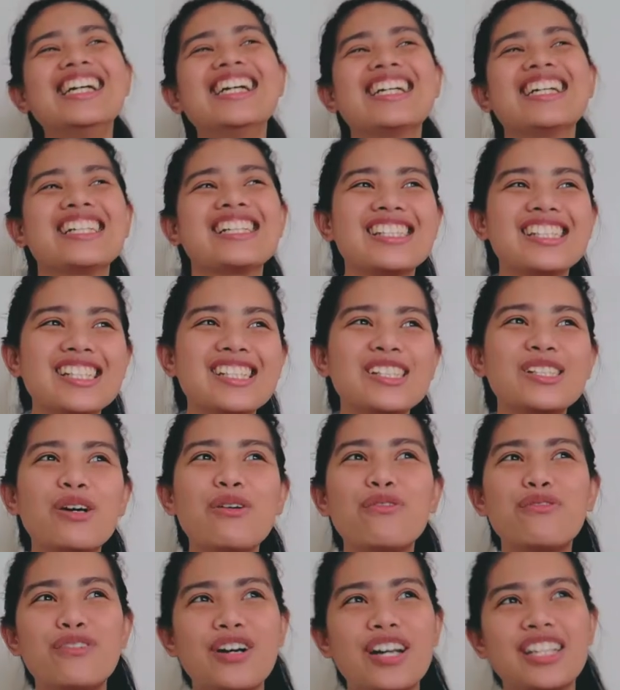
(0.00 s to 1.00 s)
It's just
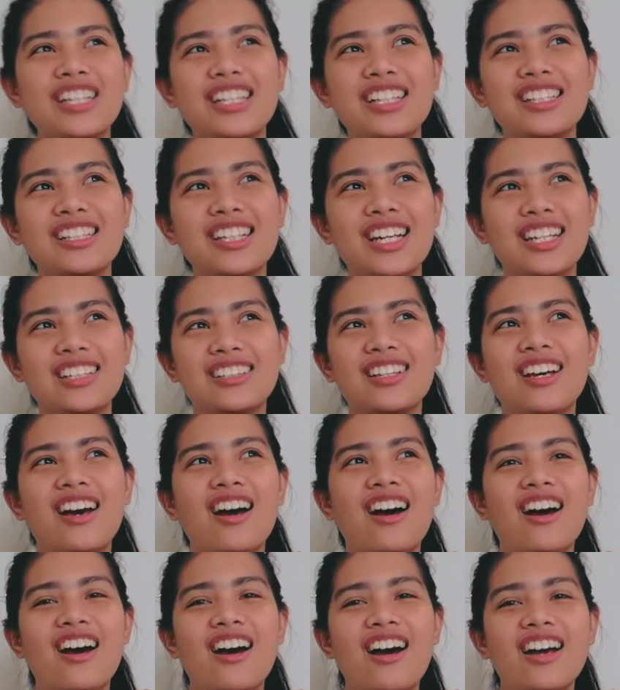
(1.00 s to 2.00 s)
so funny that
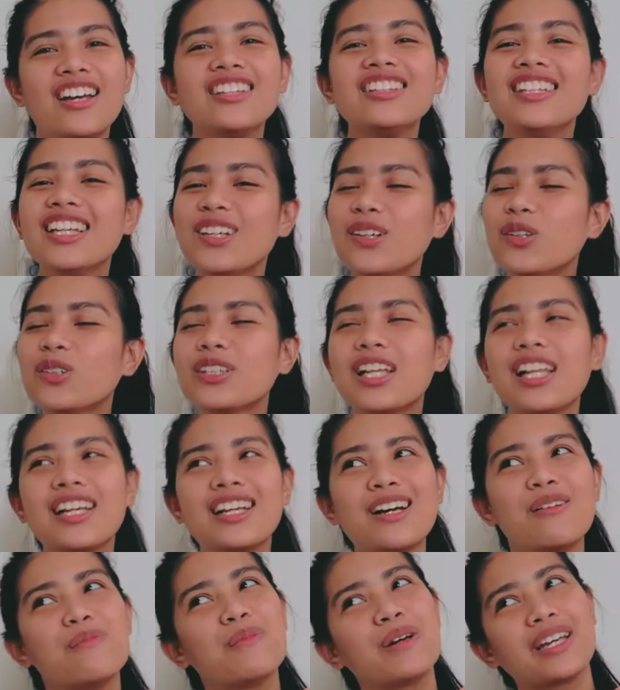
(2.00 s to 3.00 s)
hindi ko
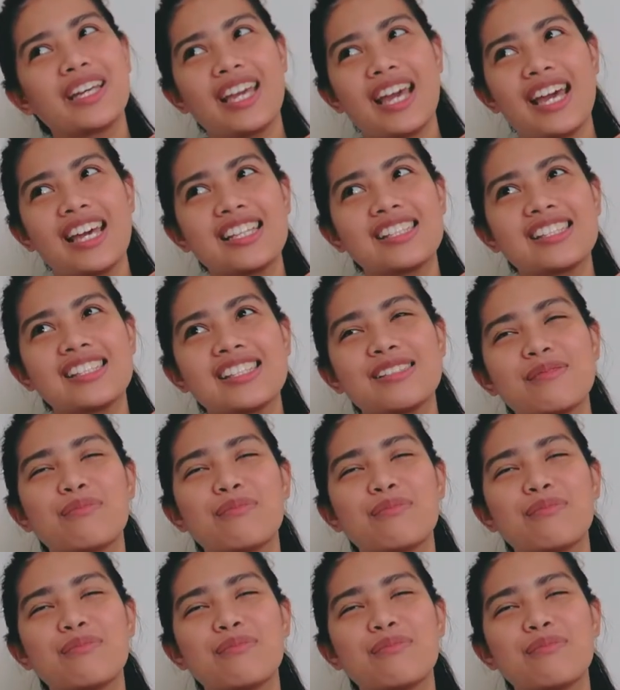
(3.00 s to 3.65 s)
talaga magets.